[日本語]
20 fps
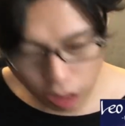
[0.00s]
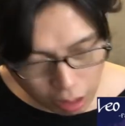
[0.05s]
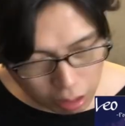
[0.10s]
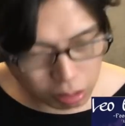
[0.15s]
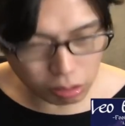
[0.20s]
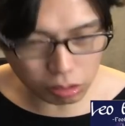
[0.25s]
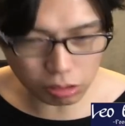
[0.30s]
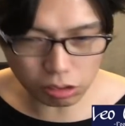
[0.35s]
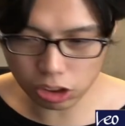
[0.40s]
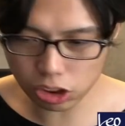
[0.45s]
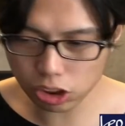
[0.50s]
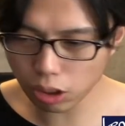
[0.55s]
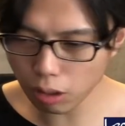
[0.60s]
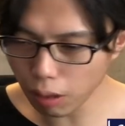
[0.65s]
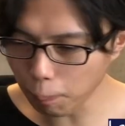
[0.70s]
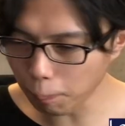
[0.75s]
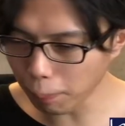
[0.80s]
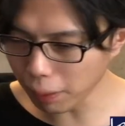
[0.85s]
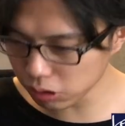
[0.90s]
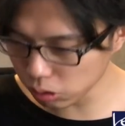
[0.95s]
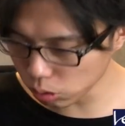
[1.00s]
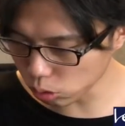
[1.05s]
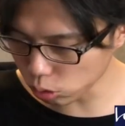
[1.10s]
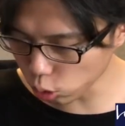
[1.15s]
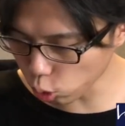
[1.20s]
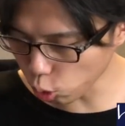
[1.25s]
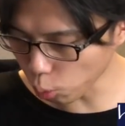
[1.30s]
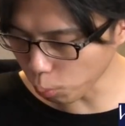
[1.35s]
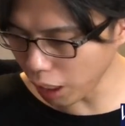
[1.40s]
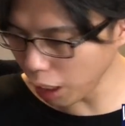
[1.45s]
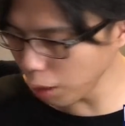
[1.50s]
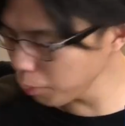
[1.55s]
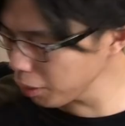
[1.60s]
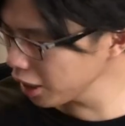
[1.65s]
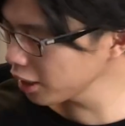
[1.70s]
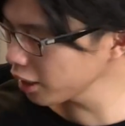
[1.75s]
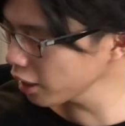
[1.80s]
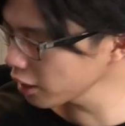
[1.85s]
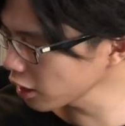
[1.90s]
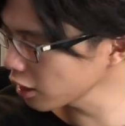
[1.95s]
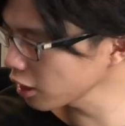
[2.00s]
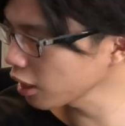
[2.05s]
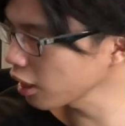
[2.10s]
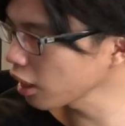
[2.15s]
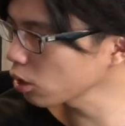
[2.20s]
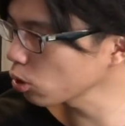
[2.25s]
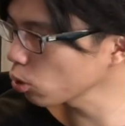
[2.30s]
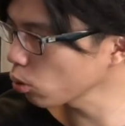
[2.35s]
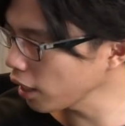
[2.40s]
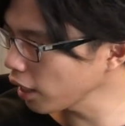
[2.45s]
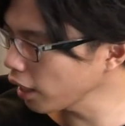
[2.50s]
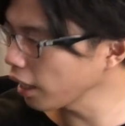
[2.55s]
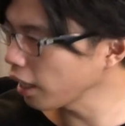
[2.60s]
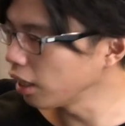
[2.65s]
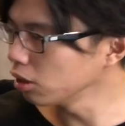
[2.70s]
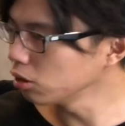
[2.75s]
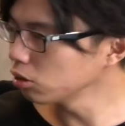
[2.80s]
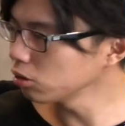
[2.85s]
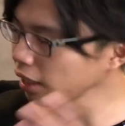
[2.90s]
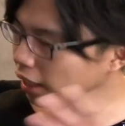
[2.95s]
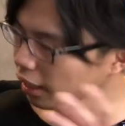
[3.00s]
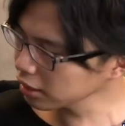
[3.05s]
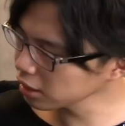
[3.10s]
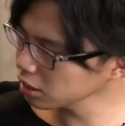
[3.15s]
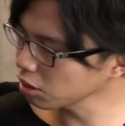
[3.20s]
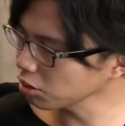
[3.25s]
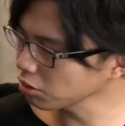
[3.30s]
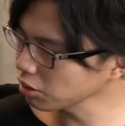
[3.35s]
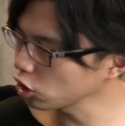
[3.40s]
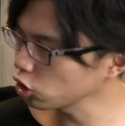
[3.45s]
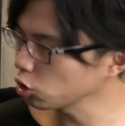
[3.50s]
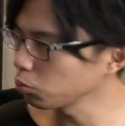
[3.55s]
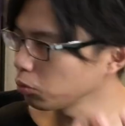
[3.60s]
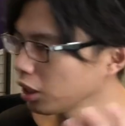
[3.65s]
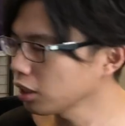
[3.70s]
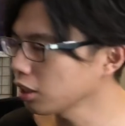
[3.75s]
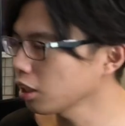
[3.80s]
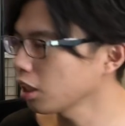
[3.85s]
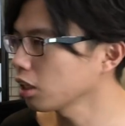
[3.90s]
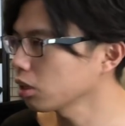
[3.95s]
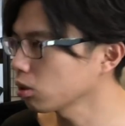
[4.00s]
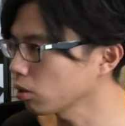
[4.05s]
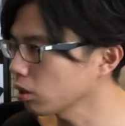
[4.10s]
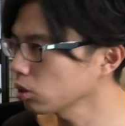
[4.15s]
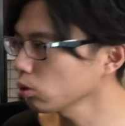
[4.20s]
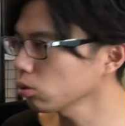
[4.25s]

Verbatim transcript: ガックンにしてはパスをちょっと前目に出せてないとか裏走ってる選手見えてないとか、